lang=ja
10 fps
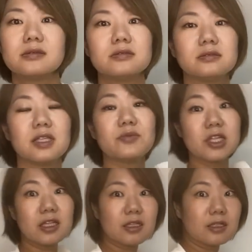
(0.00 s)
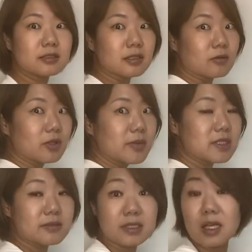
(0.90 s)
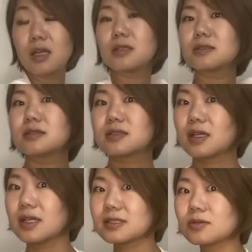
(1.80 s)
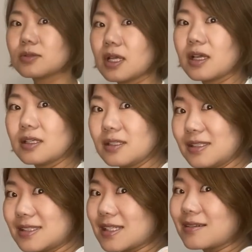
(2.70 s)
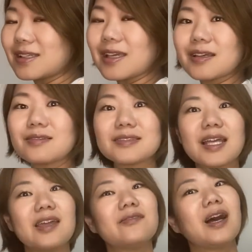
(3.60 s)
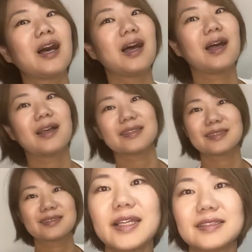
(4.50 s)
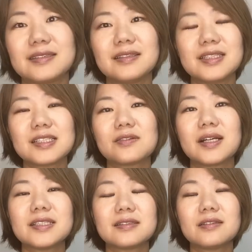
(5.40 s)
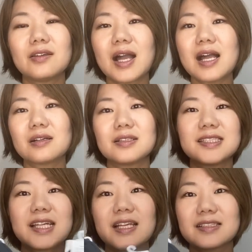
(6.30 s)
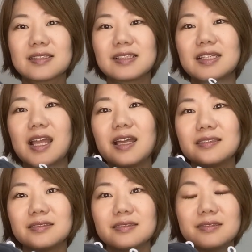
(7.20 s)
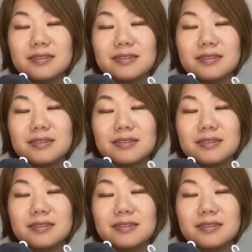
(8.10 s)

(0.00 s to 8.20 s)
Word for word: うん、でもなんだかんだでこれめちゃくちゃ使えそうな一着でございます。はい、続いて紹介するのがこちら、じゃじゃん、